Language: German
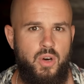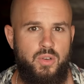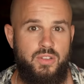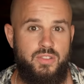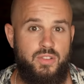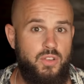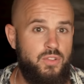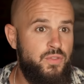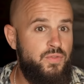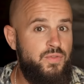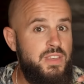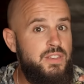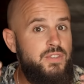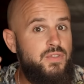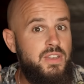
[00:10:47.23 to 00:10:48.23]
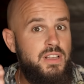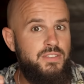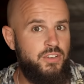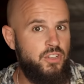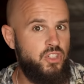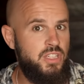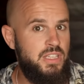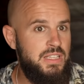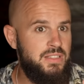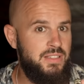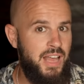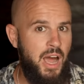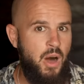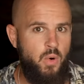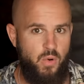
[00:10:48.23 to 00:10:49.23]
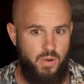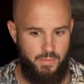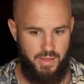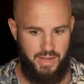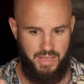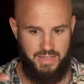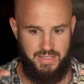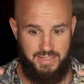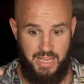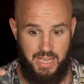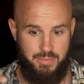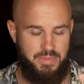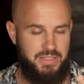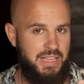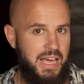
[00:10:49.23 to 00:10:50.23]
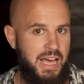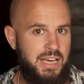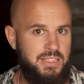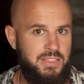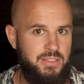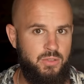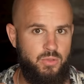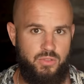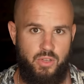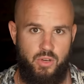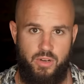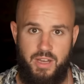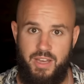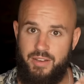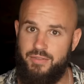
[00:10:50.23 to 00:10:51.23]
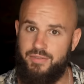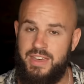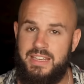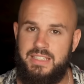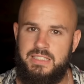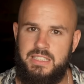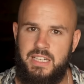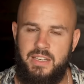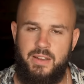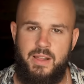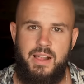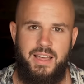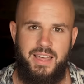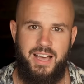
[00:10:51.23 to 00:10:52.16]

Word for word: dass aus wie vielen verschiedenen Augen man eine Sache betrachten und auch werten kann.